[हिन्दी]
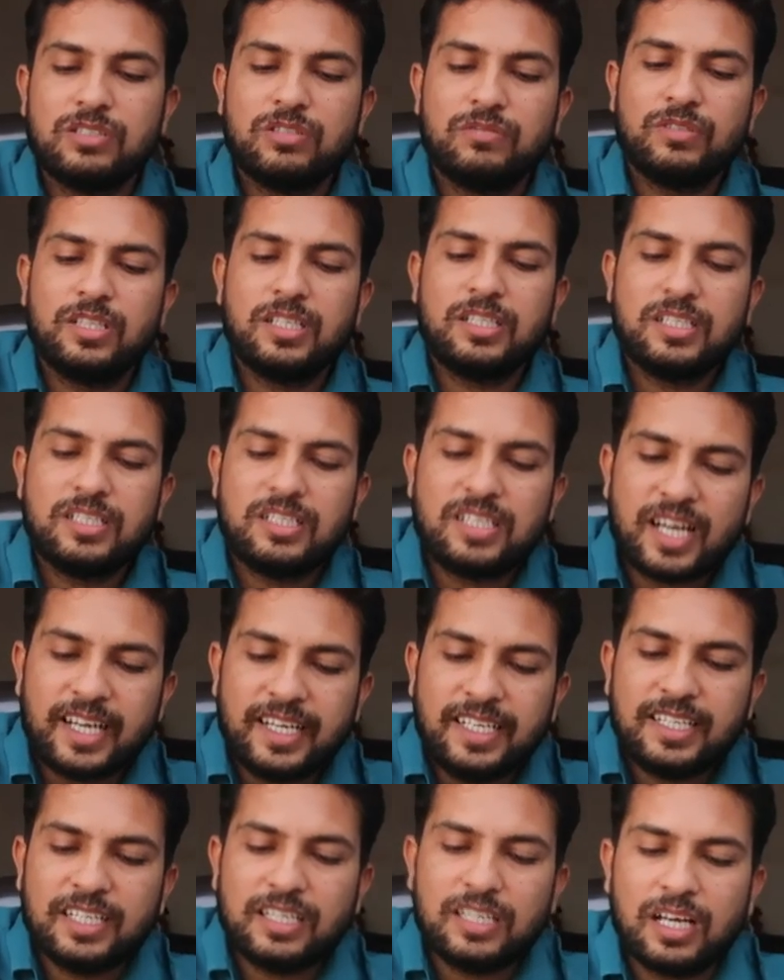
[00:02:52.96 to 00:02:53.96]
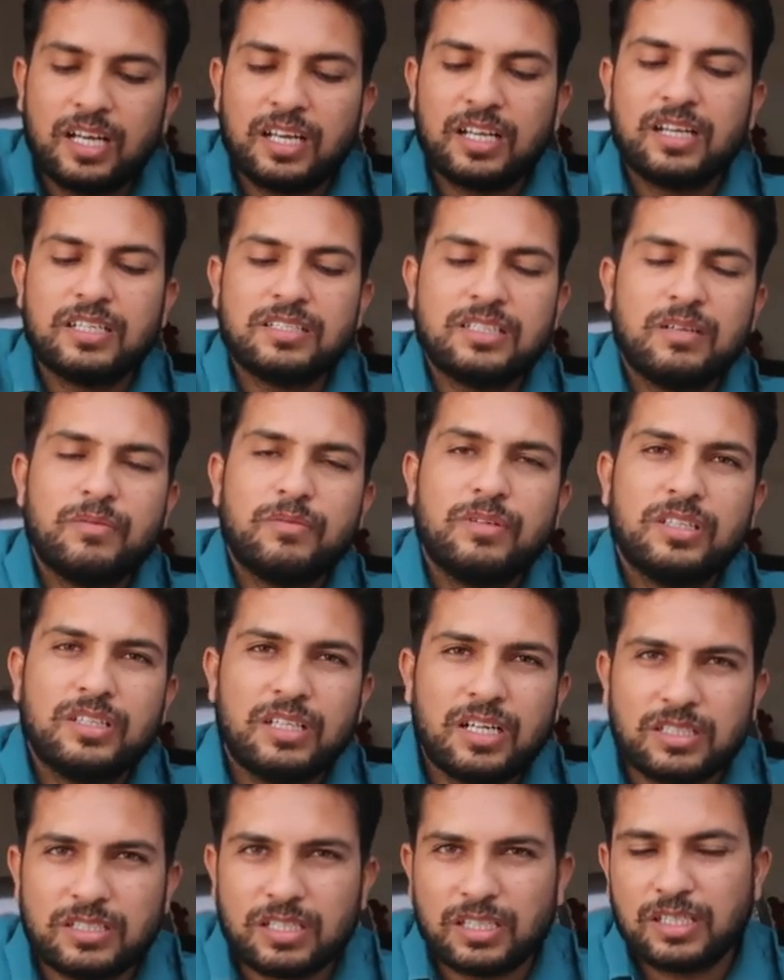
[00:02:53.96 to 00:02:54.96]
से जब ये टाइट है हल्का सा
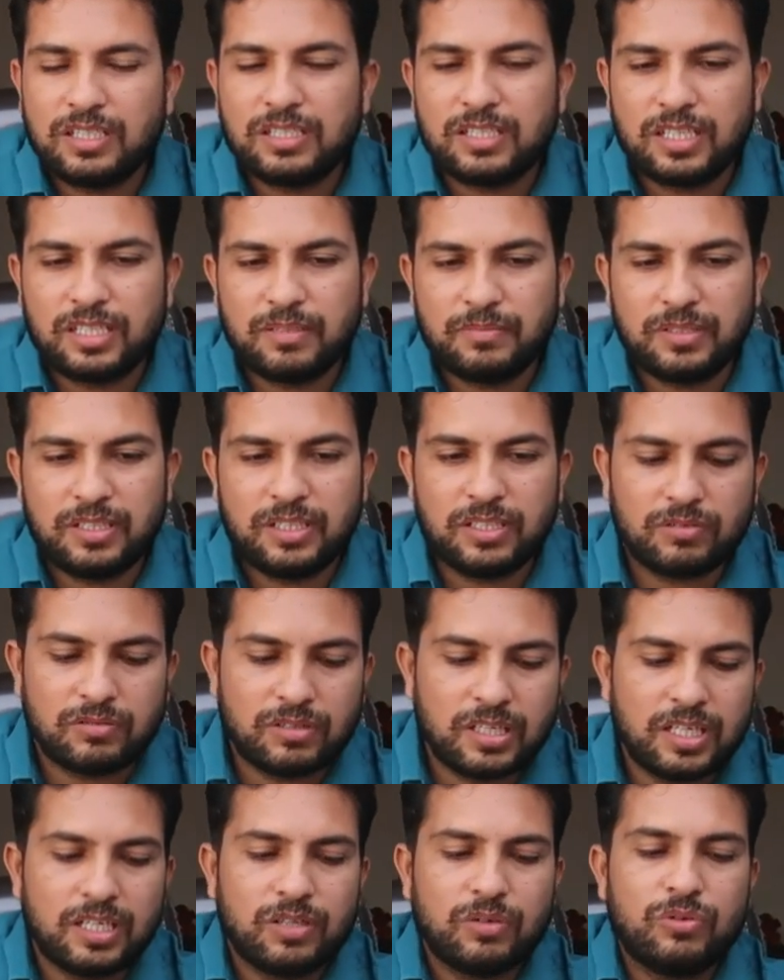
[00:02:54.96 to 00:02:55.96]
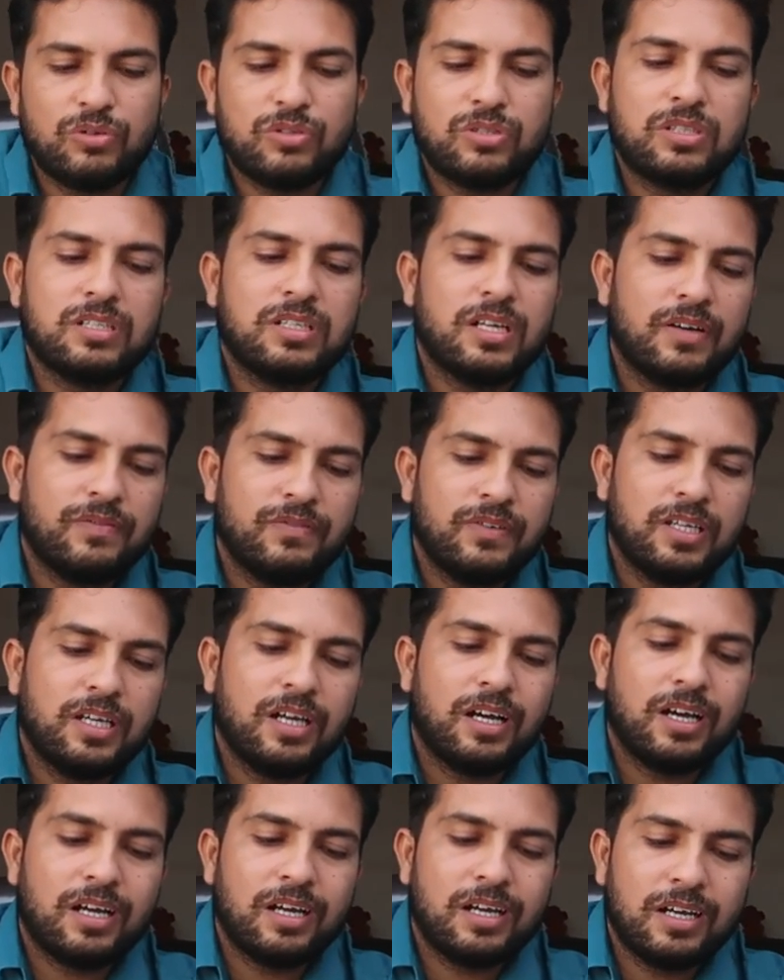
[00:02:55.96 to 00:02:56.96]
इतना ज़्यादा टाइट भी नहीं क्योंकि कॉस्ट काफ़ी
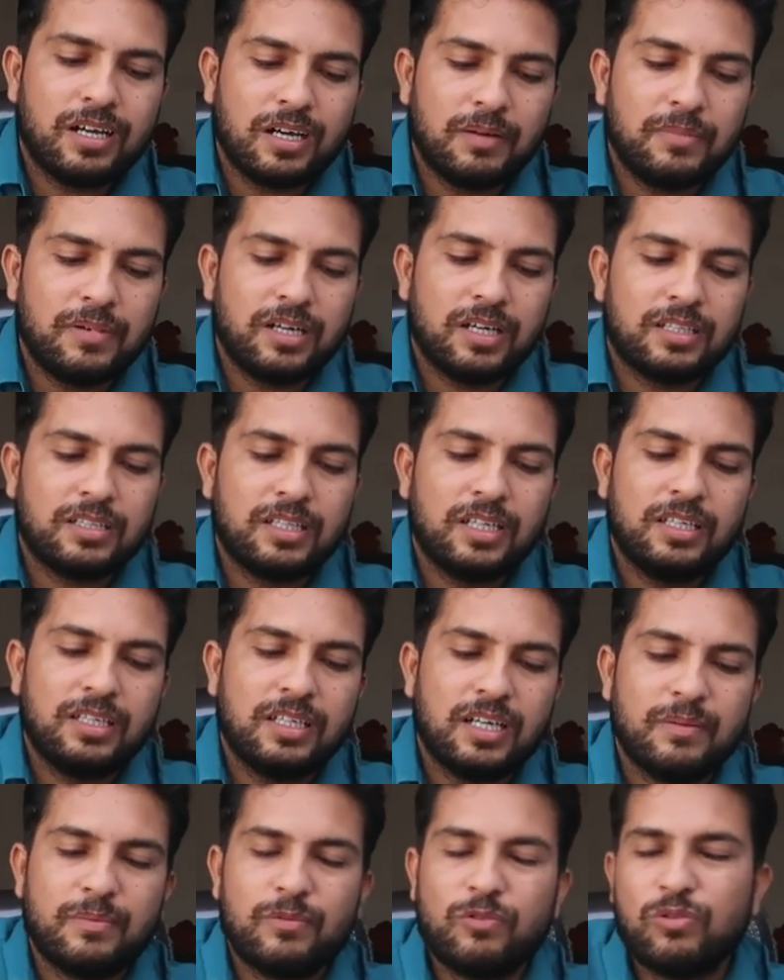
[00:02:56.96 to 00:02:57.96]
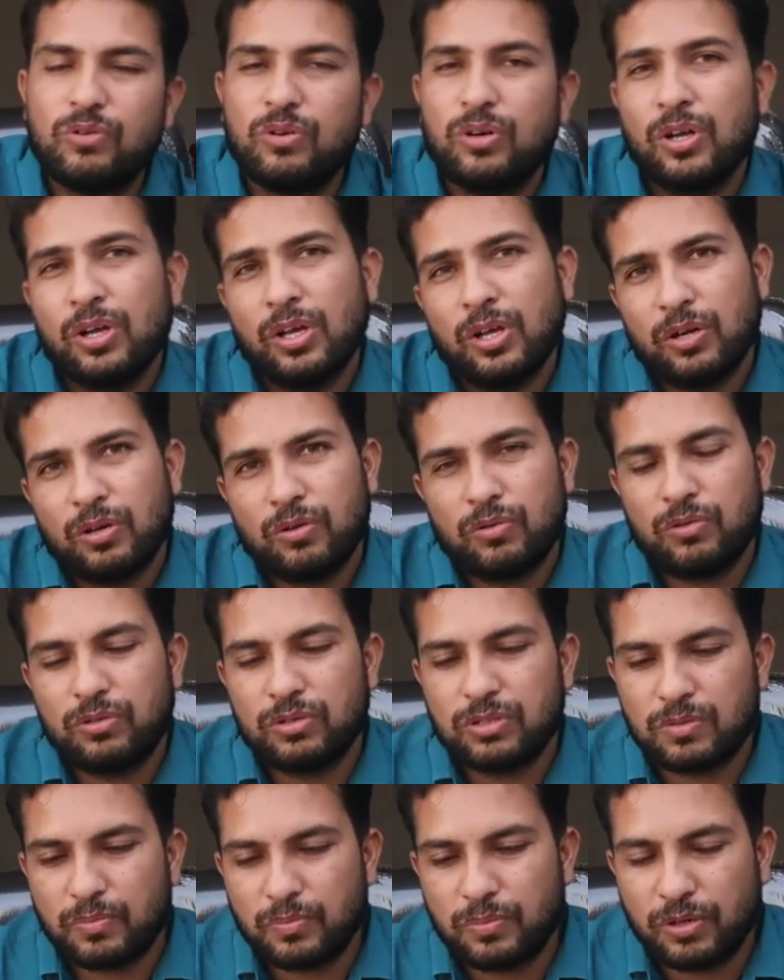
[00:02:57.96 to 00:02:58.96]
कम करता है ये आपको
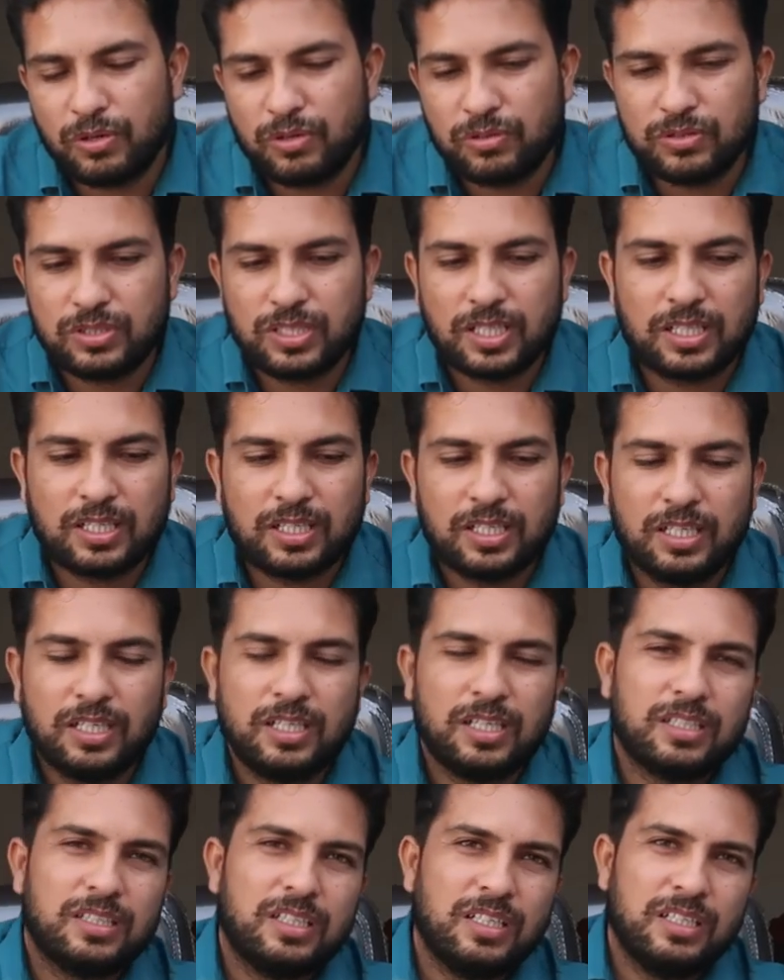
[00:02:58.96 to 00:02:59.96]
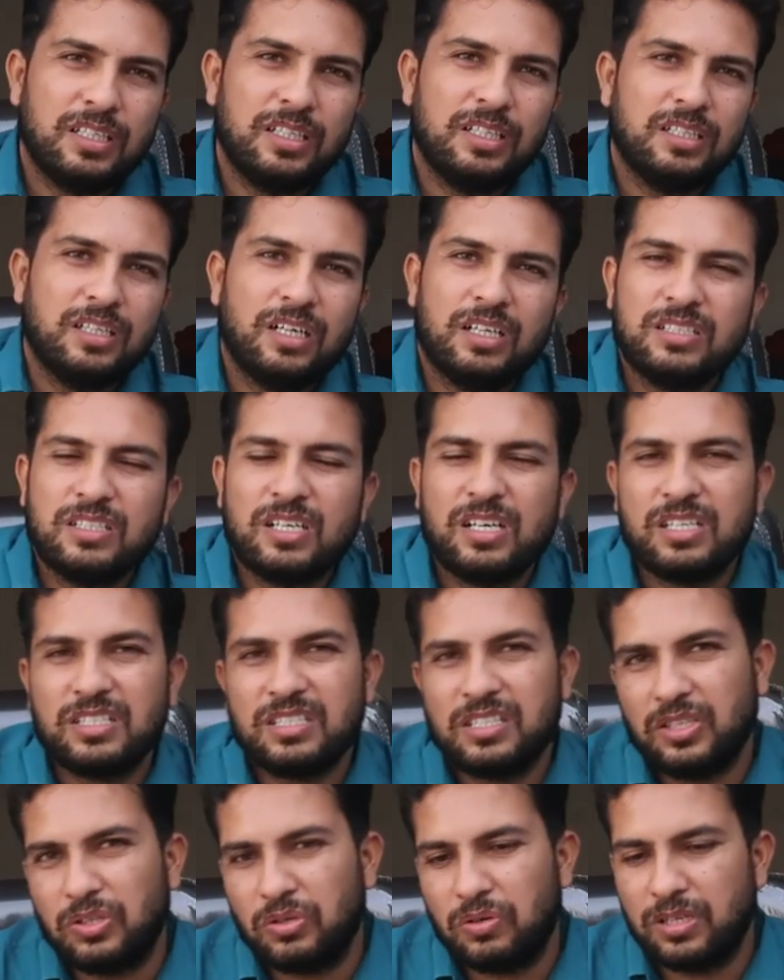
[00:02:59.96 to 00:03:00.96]
कॉस्ट बहुत ज़्यादा नहीं करता ये हज़ार
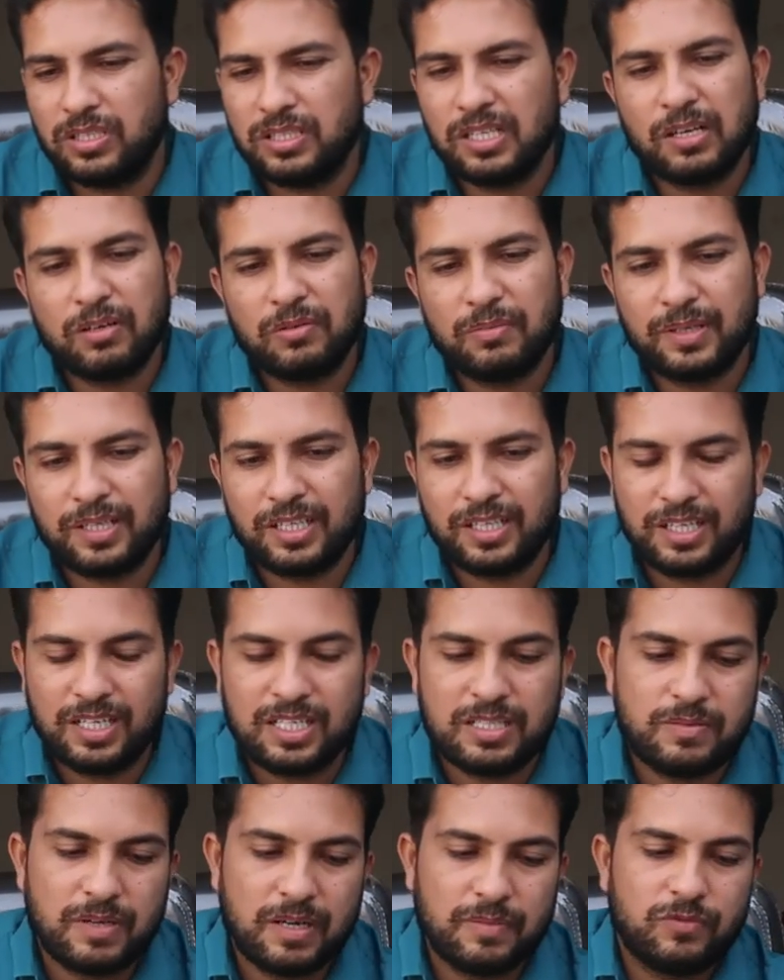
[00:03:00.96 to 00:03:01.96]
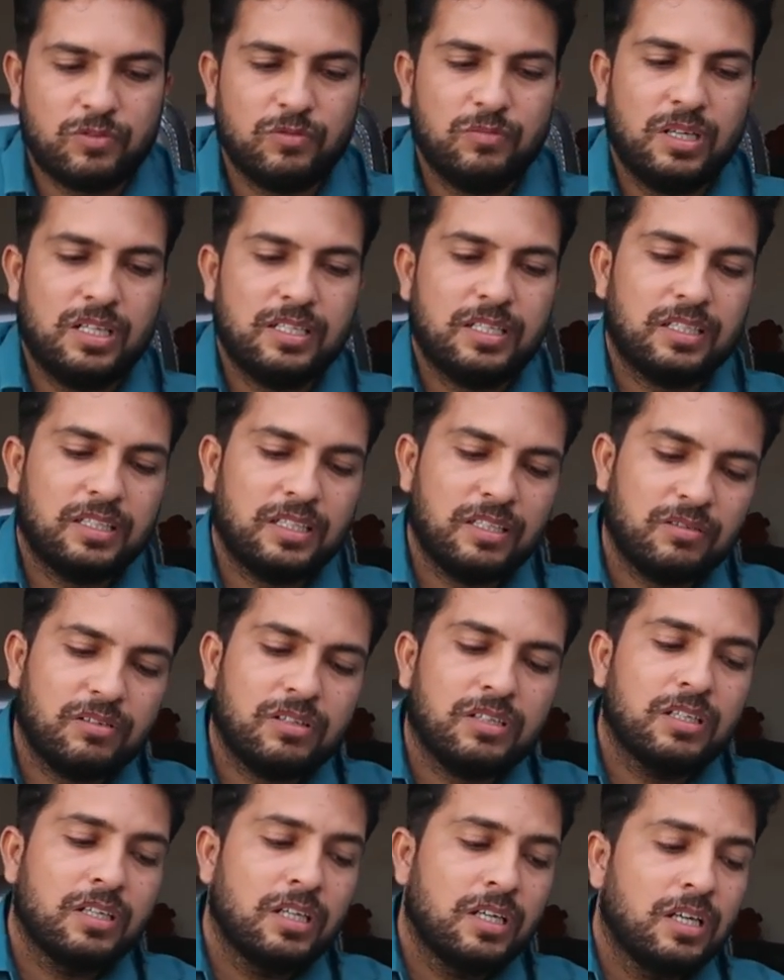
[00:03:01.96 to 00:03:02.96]
से दो हज़ार रुपये की रेंज में आपको मिल जाता है
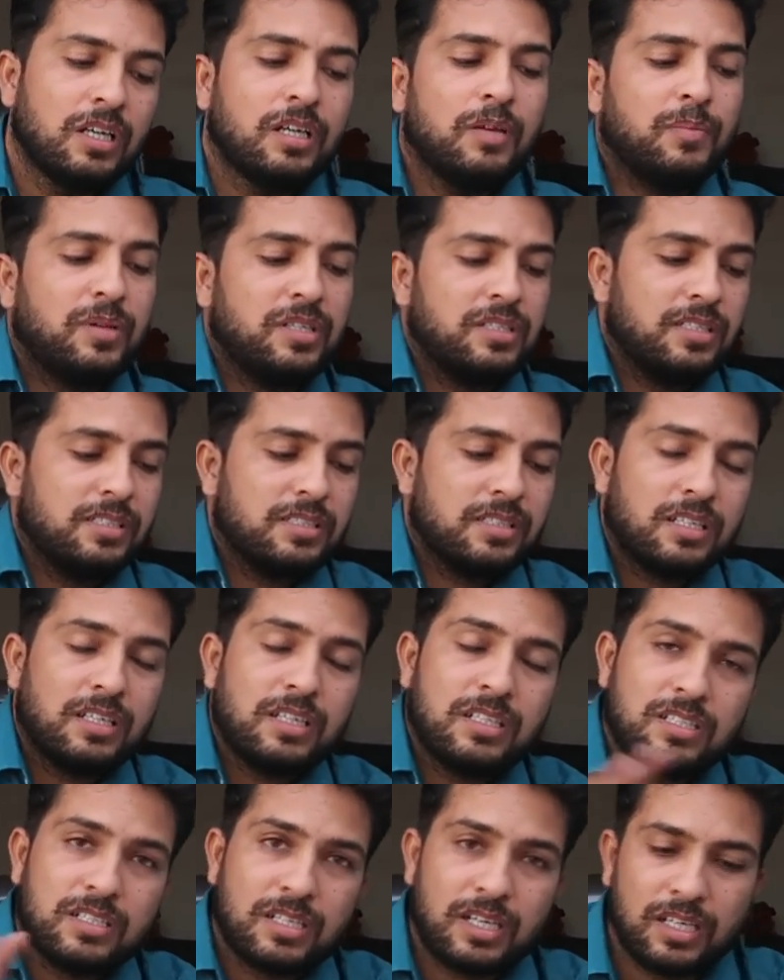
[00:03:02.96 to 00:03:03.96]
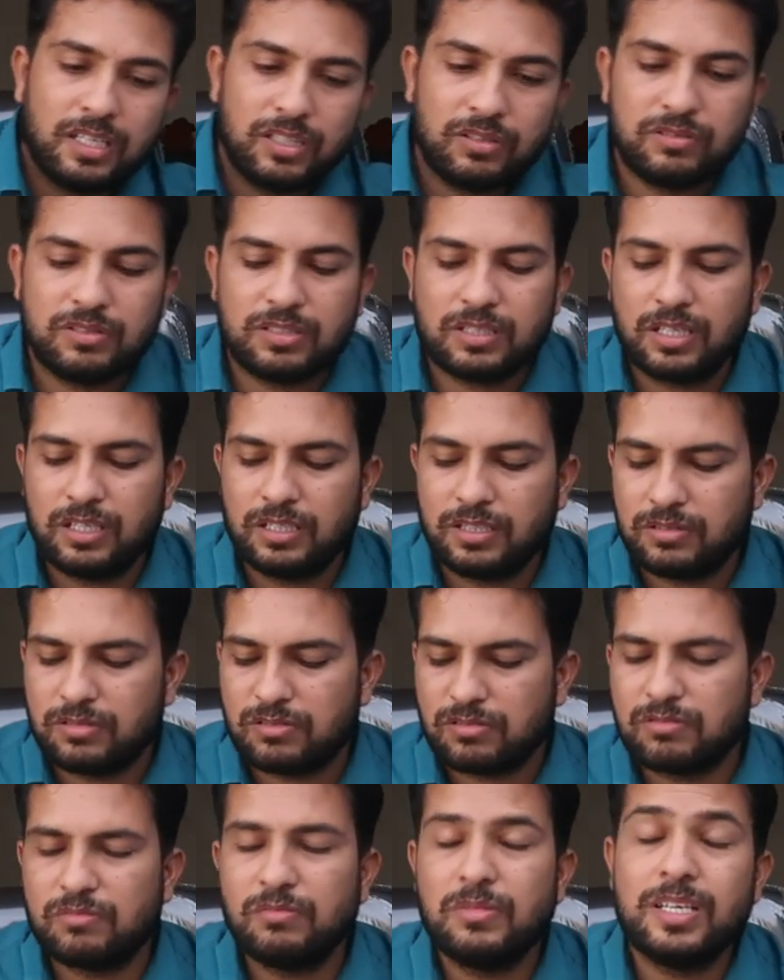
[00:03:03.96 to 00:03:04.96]
और परचेज़ करना चाहें तो इसका लिंक
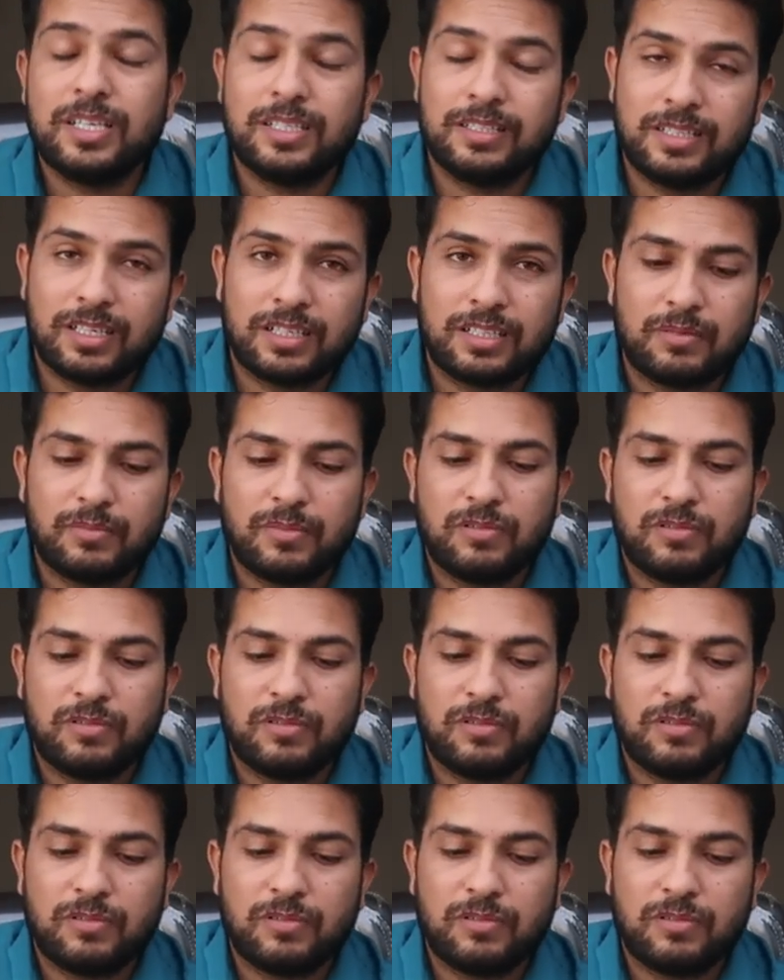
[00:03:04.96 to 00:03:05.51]
डिस्क्रिप्शन में एग्जैक्ट